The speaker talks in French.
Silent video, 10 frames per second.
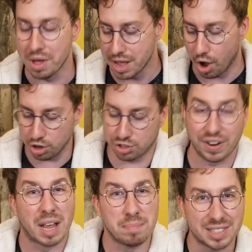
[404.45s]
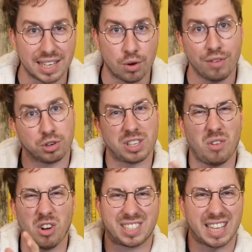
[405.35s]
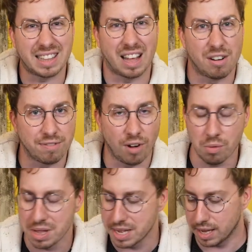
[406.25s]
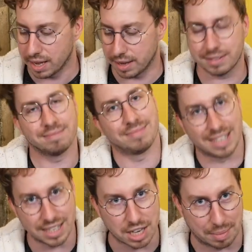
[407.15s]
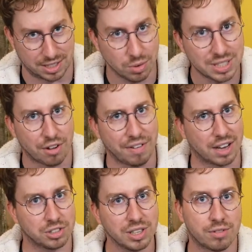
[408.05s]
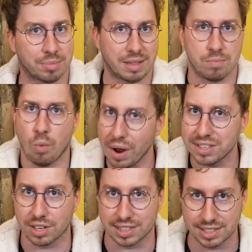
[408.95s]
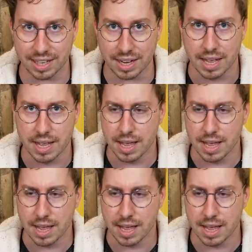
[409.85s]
Je ah, je verrai pas c'est quoi, il va juste avoir un sac dans le fond j'ai l'impression que ça va faire en sorte qu'il va peut-être moins sortir.